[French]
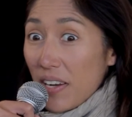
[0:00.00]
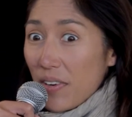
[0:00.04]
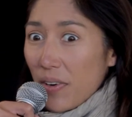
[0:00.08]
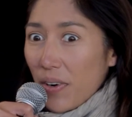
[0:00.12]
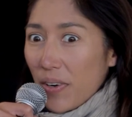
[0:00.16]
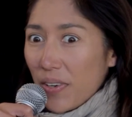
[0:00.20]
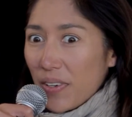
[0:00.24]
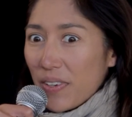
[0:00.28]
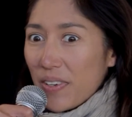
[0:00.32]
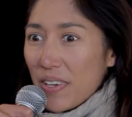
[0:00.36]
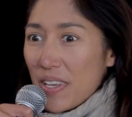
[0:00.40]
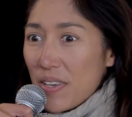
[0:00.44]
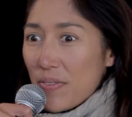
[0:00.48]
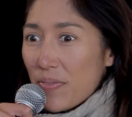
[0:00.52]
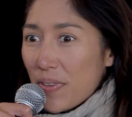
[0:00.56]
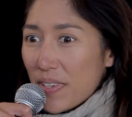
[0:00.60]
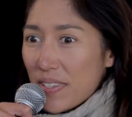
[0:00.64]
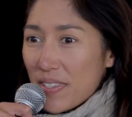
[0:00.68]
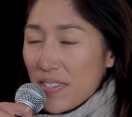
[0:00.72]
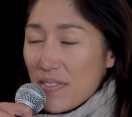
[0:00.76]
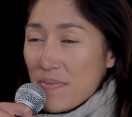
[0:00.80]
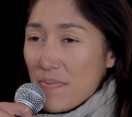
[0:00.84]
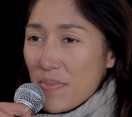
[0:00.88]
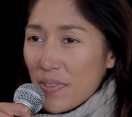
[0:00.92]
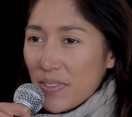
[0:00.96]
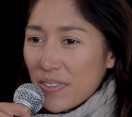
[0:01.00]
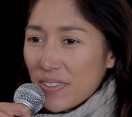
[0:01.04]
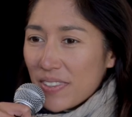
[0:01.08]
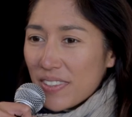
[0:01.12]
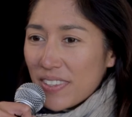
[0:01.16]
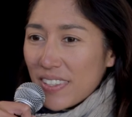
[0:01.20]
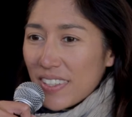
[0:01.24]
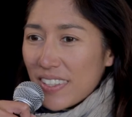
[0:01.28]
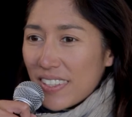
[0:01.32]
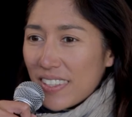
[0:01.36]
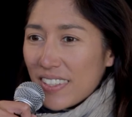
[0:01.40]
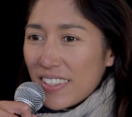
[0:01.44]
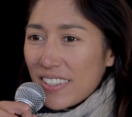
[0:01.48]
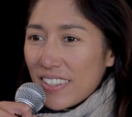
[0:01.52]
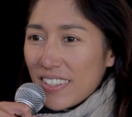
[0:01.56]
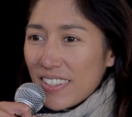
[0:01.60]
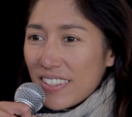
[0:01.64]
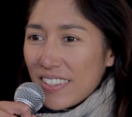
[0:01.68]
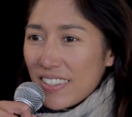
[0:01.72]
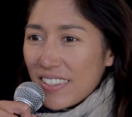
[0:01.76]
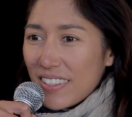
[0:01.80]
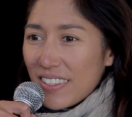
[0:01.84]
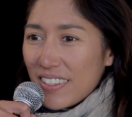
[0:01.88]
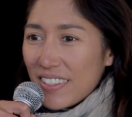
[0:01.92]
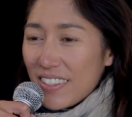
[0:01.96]
alors euh, effectivement,
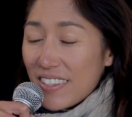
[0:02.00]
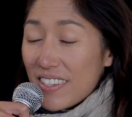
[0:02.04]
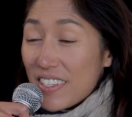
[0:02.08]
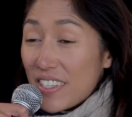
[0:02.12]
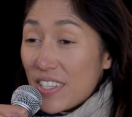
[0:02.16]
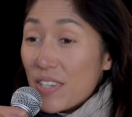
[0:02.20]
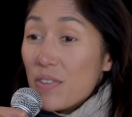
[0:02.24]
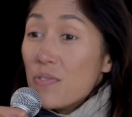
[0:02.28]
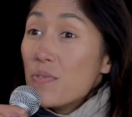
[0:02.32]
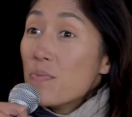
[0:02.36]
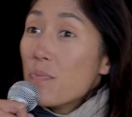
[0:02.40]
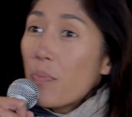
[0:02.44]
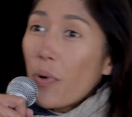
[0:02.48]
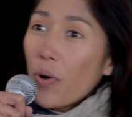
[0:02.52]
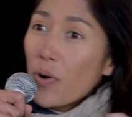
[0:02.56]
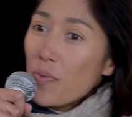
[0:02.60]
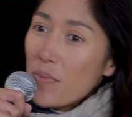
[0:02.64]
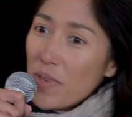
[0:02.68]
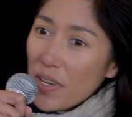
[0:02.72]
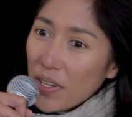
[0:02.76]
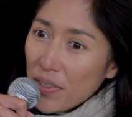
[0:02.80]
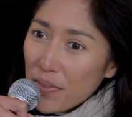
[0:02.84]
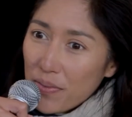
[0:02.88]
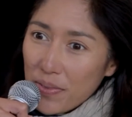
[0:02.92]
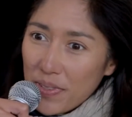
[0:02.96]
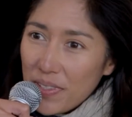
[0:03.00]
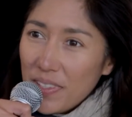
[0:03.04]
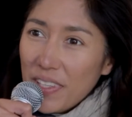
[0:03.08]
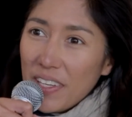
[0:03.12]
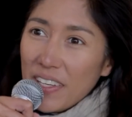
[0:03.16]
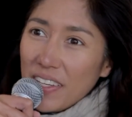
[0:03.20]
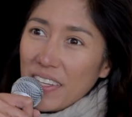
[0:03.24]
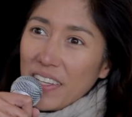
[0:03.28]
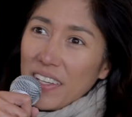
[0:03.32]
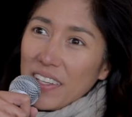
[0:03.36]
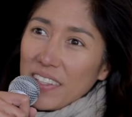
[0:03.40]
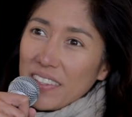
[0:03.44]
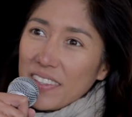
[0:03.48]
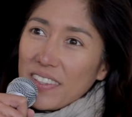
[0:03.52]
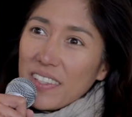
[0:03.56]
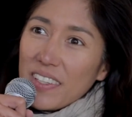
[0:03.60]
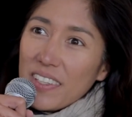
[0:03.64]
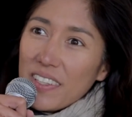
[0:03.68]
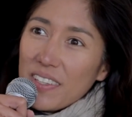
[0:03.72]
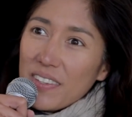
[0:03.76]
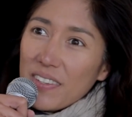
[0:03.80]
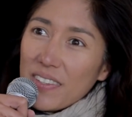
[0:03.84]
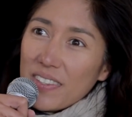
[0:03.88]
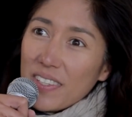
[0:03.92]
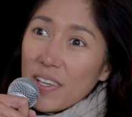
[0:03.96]
euh, j'ai eu une première vie, qui
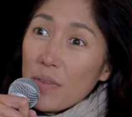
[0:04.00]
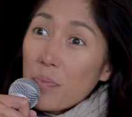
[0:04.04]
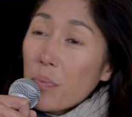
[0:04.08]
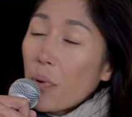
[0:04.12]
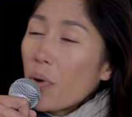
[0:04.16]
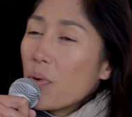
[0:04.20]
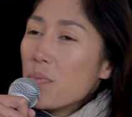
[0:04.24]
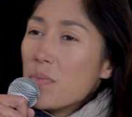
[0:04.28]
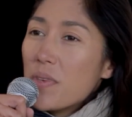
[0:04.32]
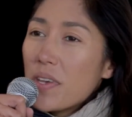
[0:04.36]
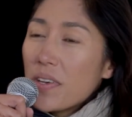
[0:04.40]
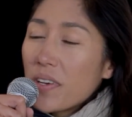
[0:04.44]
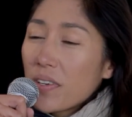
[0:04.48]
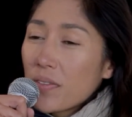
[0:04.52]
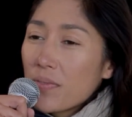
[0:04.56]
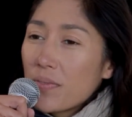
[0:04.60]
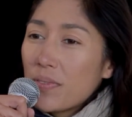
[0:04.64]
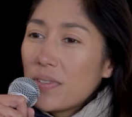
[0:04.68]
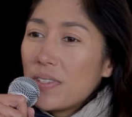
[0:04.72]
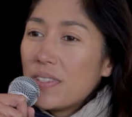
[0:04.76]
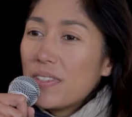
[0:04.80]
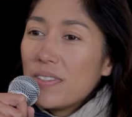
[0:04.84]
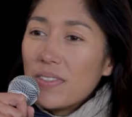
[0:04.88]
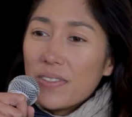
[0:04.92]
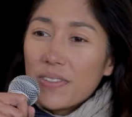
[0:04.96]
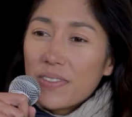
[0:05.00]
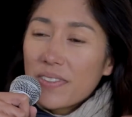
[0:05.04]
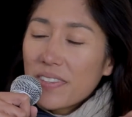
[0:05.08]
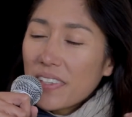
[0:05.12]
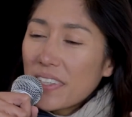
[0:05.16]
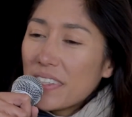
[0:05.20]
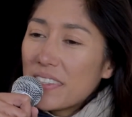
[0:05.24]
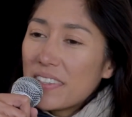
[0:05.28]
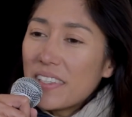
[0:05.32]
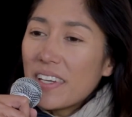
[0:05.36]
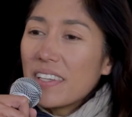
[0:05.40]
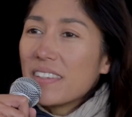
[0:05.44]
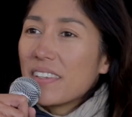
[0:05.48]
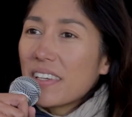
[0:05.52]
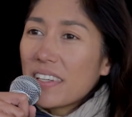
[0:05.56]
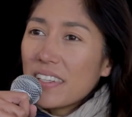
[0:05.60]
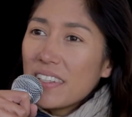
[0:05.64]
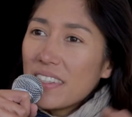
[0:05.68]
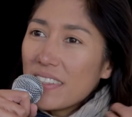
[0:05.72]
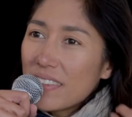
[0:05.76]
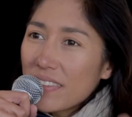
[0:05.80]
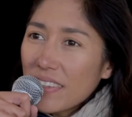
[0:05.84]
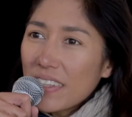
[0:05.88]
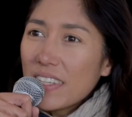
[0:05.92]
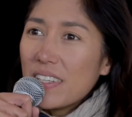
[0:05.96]
est euh, cette première vie très
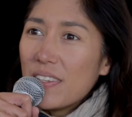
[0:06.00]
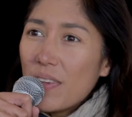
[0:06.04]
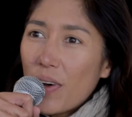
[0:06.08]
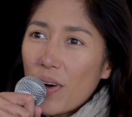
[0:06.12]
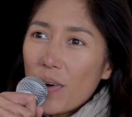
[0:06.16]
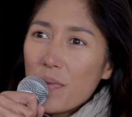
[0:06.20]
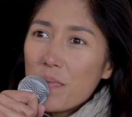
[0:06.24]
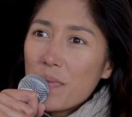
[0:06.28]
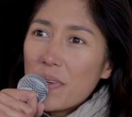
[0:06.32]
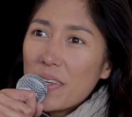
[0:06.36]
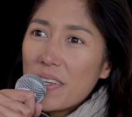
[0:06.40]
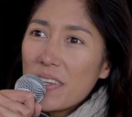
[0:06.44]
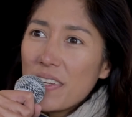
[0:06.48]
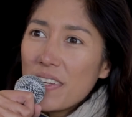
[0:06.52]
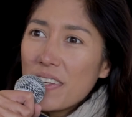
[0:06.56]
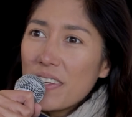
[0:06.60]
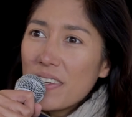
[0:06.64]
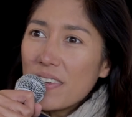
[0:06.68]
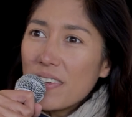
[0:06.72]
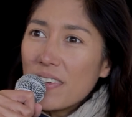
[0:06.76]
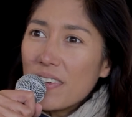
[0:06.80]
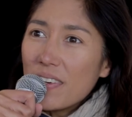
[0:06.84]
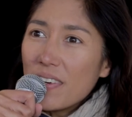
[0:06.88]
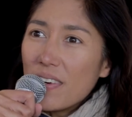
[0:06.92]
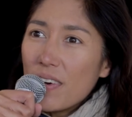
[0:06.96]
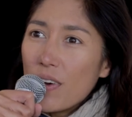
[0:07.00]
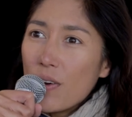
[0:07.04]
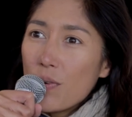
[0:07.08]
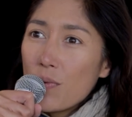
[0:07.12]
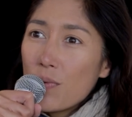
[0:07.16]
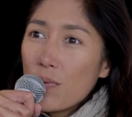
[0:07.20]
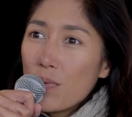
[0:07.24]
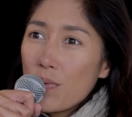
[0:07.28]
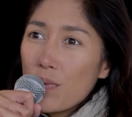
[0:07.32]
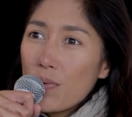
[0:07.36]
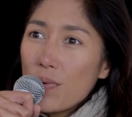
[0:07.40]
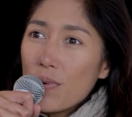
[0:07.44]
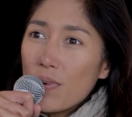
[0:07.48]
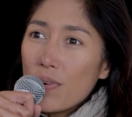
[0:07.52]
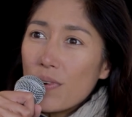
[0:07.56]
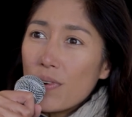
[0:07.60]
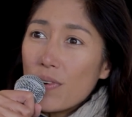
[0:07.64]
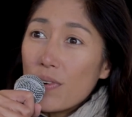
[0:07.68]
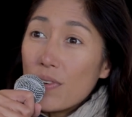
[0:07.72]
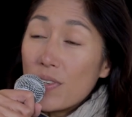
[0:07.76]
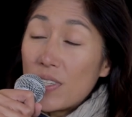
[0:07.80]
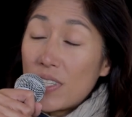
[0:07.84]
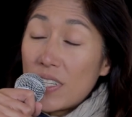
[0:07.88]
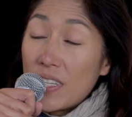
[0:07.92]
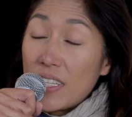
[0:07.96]
cadrée, très normée, où
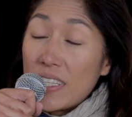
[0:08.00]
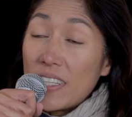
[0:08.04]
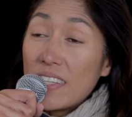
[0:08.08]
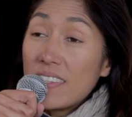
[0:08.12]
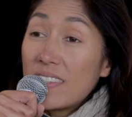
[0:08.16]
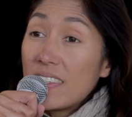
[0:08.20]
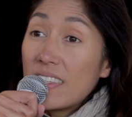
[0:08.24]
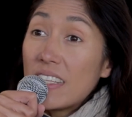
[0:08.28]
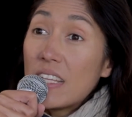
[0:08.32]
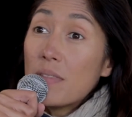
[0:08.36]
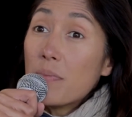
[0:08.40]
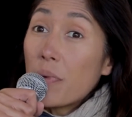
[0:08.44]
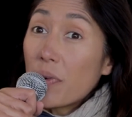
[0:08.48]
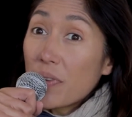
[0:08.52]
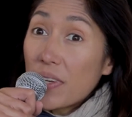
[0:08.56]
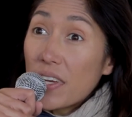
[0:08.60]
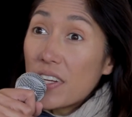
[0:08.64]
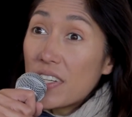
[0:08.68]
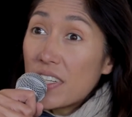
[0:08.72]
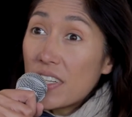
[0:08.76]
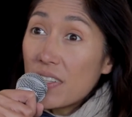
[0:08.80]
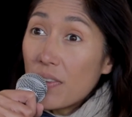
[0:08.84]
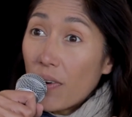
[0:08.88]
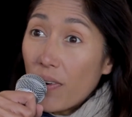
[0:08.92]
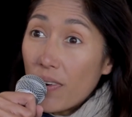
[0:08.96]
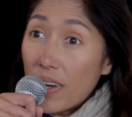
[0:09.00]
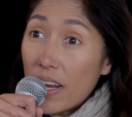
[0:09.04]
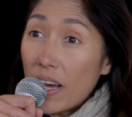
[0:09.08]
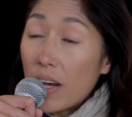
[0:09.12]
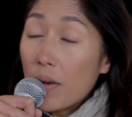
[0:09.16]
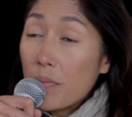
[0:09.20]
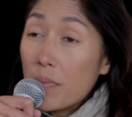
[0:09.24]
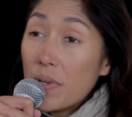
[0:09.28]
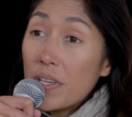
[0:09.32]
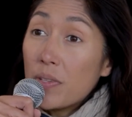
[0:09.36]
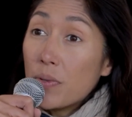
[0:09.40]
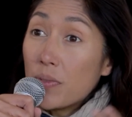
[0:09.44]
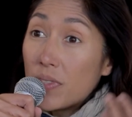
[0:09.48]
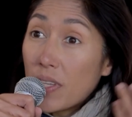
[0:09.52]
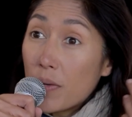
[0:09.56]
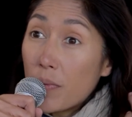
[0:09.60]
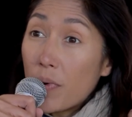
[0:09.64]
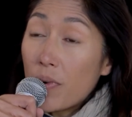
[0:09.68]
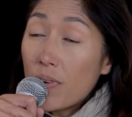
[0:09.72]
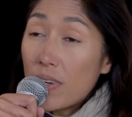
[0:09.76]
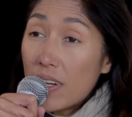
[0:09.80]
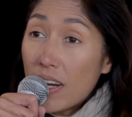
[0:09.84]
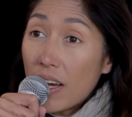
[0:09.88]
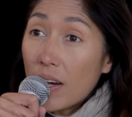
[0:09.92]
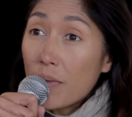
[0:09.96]
j'ai décidé de m'engager dans l'armée,
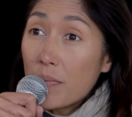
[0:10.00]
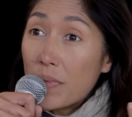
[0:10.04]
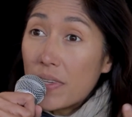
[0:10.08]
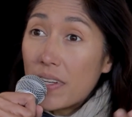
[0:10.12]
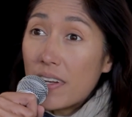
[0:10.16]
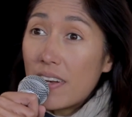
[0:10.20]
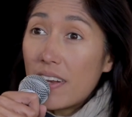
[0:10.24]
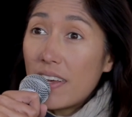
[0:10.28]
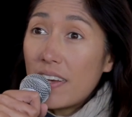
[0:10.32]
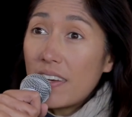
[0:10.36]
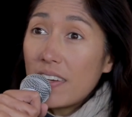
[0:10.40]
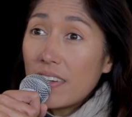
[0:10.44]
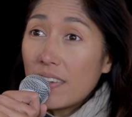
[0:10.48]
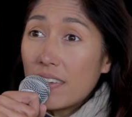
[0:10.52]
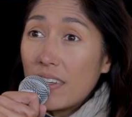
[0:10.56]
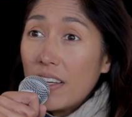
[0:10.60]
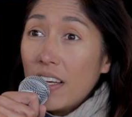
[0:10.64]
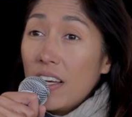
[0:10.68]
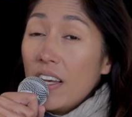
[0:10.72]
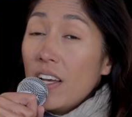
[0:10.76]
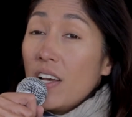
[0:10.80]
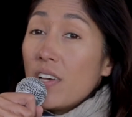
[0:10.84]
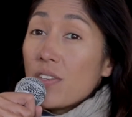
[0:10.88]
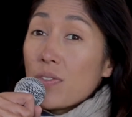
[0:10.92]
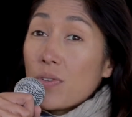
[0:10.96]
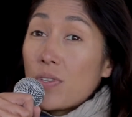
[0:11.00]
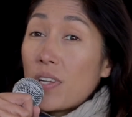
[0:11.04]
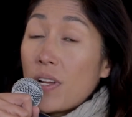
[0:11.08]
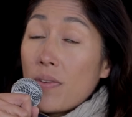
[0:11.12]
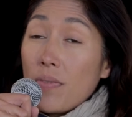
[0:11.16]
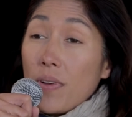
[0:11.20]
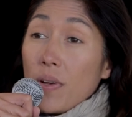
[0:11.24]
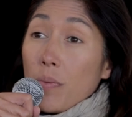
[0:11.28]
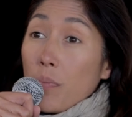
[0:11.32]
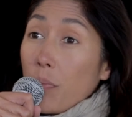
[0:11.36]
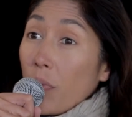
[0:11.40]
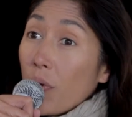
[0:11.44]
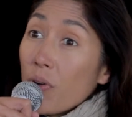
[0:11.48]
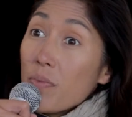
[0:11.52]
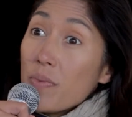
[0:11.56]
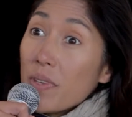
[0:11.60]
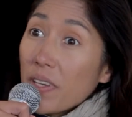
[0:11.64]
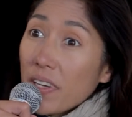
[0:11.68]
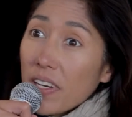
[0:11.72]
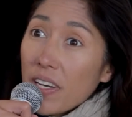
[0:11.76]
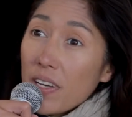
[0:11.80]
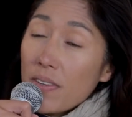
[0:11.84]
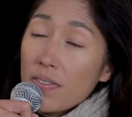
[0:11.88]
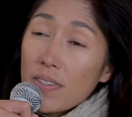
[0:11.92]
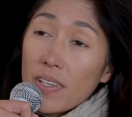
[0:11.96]
notamment l'armée de l'air, parce que j'avais un
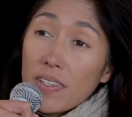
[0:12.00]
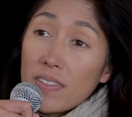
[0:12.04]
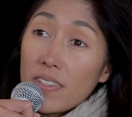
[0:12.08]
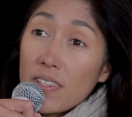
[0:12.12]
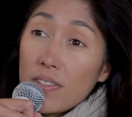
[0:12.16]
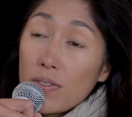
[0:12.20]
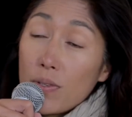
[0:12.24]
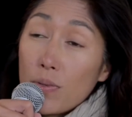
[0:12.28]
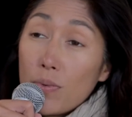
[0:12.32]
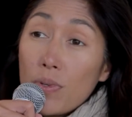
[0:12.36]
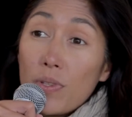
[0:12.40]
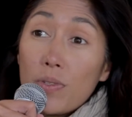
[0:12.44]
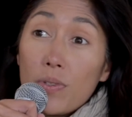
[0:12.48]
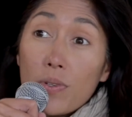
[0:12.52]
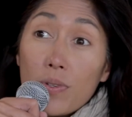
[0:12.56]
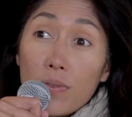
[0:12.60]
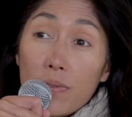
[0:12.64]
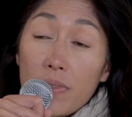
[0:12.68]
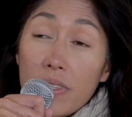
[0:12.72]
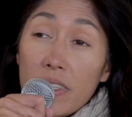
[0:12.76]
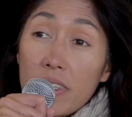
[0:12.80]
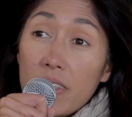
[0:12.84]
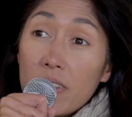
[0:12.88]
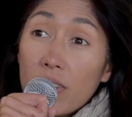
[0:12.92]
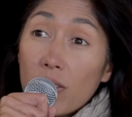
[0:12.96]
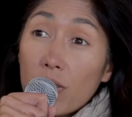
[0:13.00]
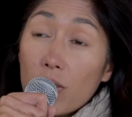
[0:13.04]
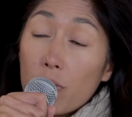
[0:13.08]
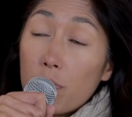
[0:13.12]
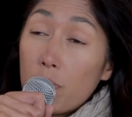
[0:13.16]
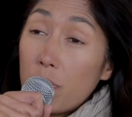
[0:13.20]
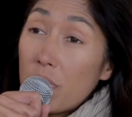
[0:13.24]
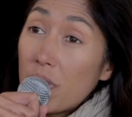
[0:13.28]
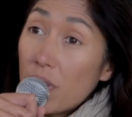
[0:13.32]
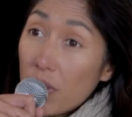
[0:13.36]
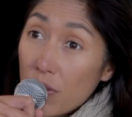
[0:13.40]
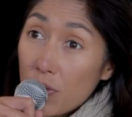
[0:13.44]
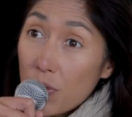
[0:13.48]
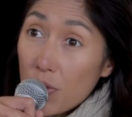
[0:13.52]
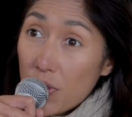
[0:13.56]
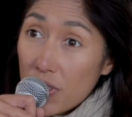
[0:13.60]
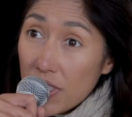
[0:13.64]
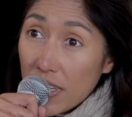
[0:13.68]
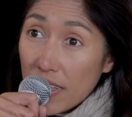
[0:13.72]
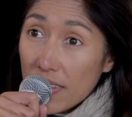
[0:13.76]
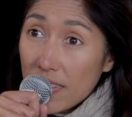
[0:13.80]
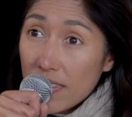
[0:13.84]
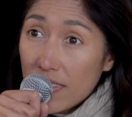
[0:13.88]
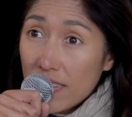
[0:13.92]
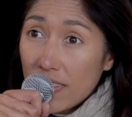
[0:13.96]
premier rêve qui était celui de devenir pilote de
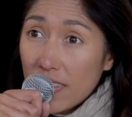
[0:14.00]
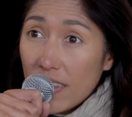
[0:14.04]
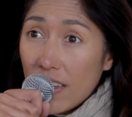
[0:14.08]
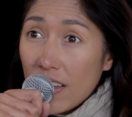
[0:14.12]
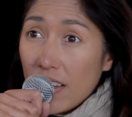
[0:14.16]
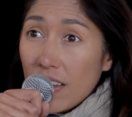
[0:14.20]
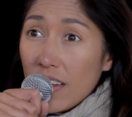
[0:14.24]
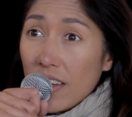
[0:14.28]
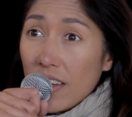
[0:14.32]
chasse.